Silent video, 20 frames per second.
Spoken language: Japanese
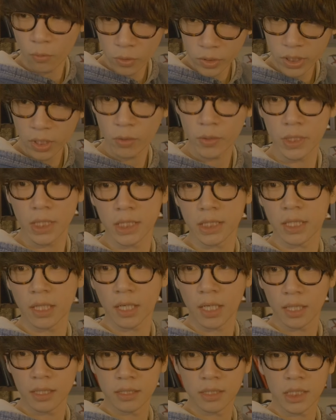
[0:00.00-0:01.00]
ごちゃごちゃし
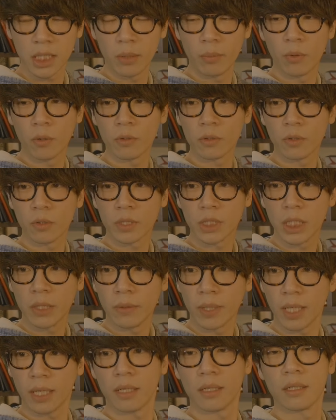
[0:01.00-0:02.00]
た感じが僕として
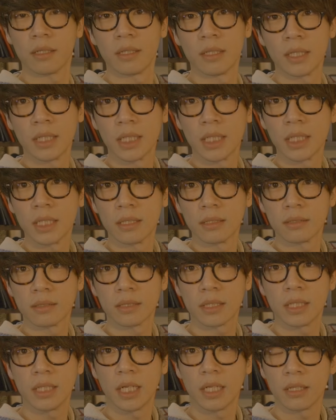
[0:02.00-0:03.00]
は
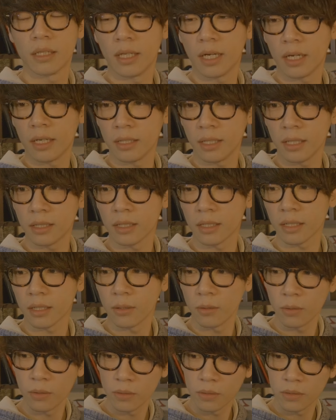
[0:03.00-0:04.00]
好きなんであれなんだ
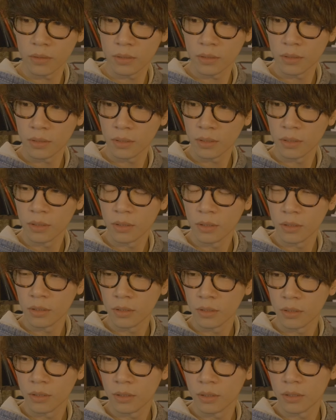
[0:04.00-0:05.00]
けど、
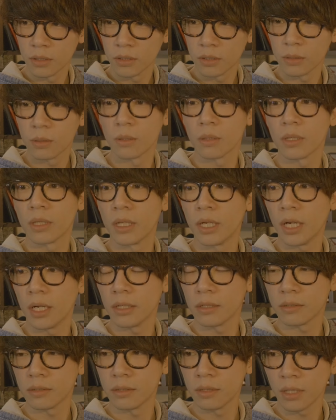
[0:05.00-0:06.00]
ちょっと綺
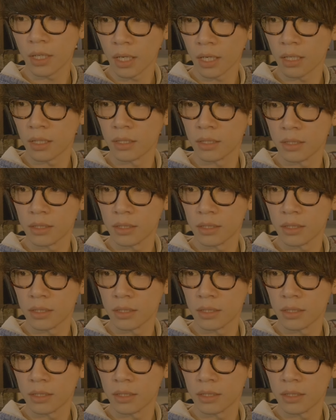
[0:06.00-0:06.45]
麗にするか、